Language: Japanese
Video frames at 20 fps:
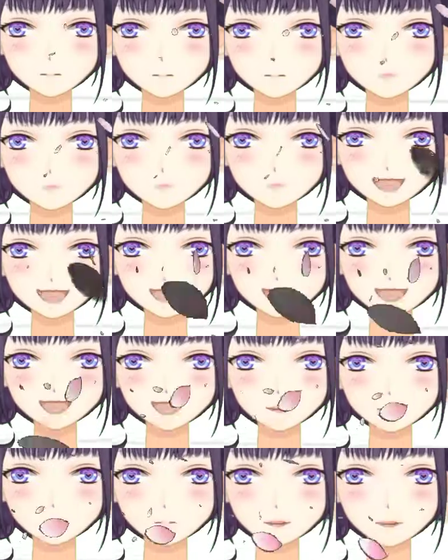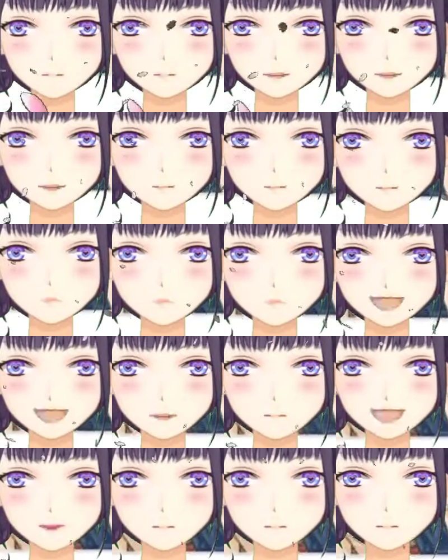壊の影響。台湾で
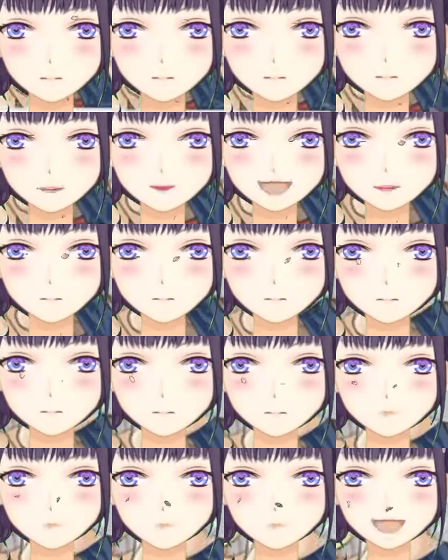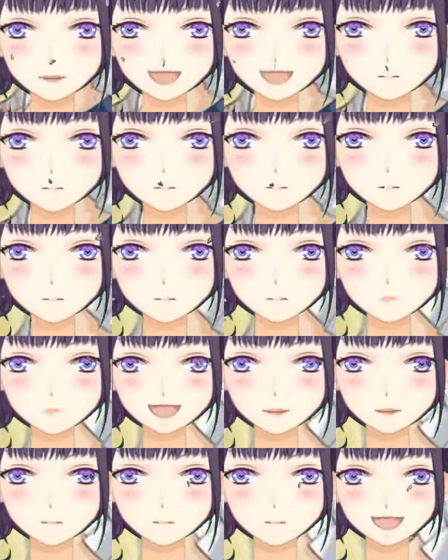も住宅バブルが始まってるね。
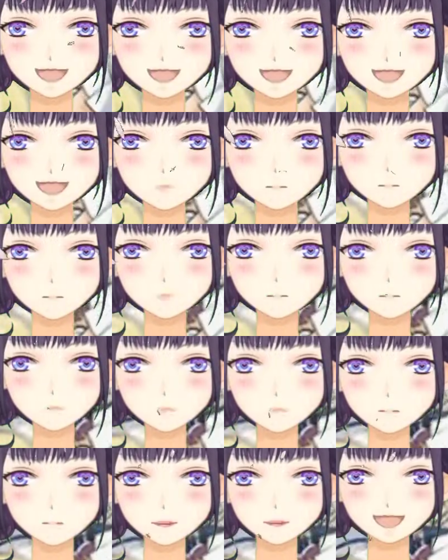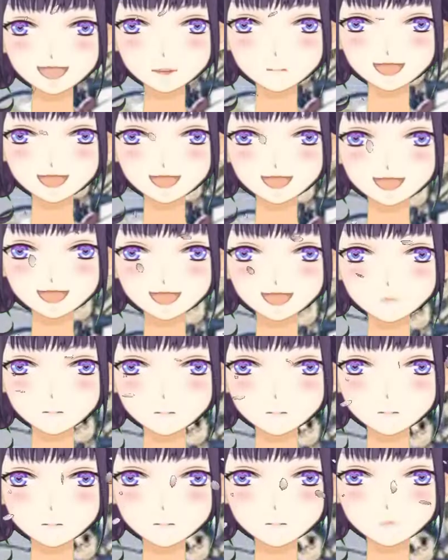中央銀行がコントロールしない
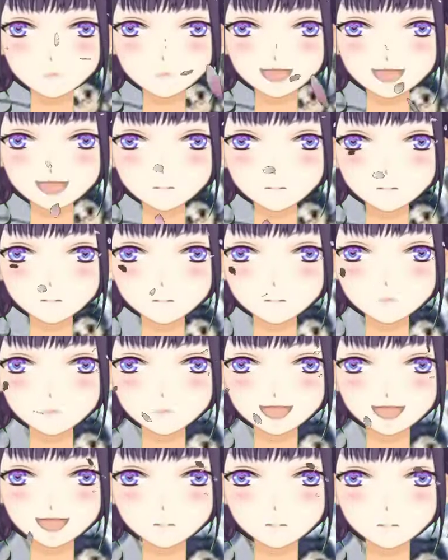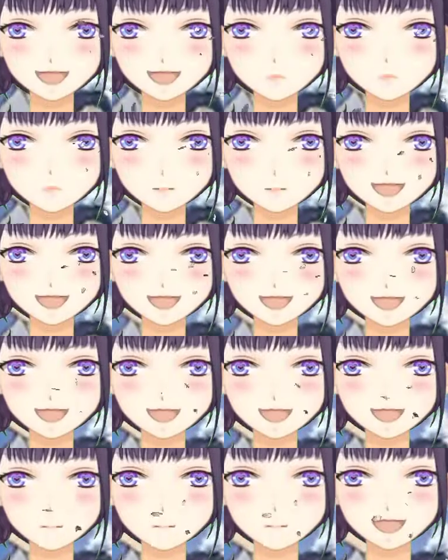限り、給料も上がるけど、
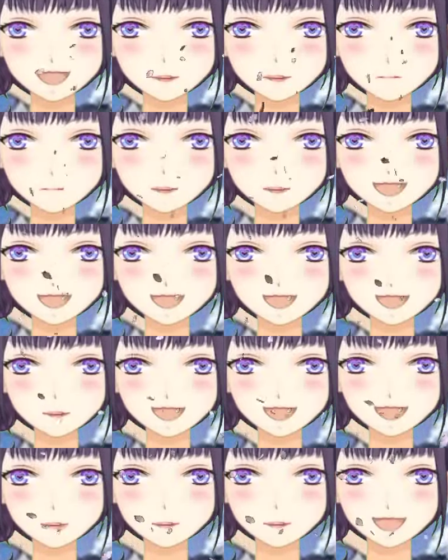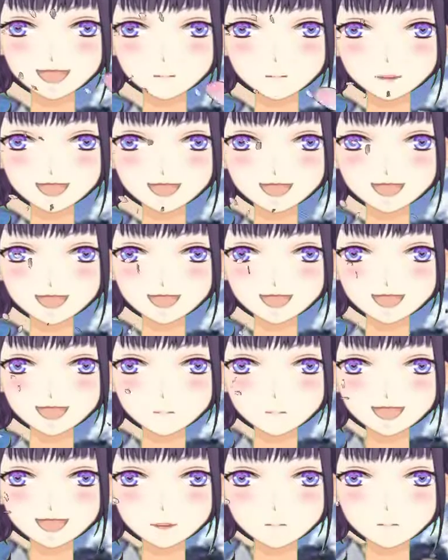住宅価格もどんどん高騰する。
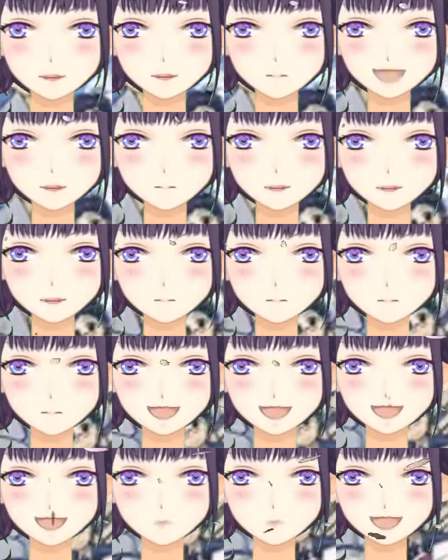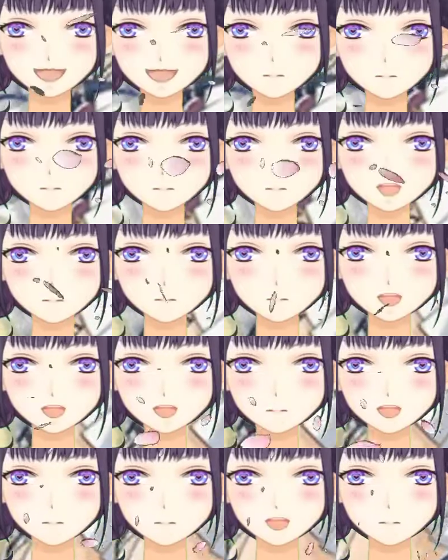インフラ、生活水準、文
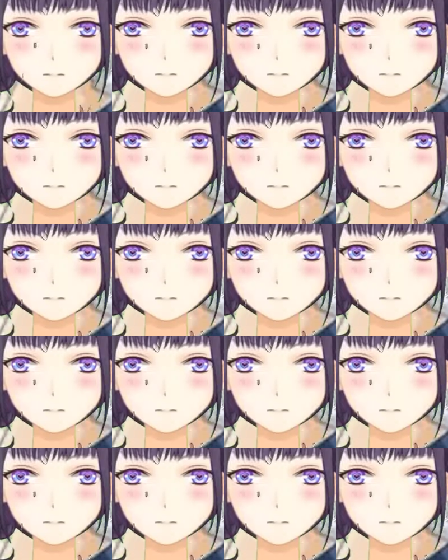化。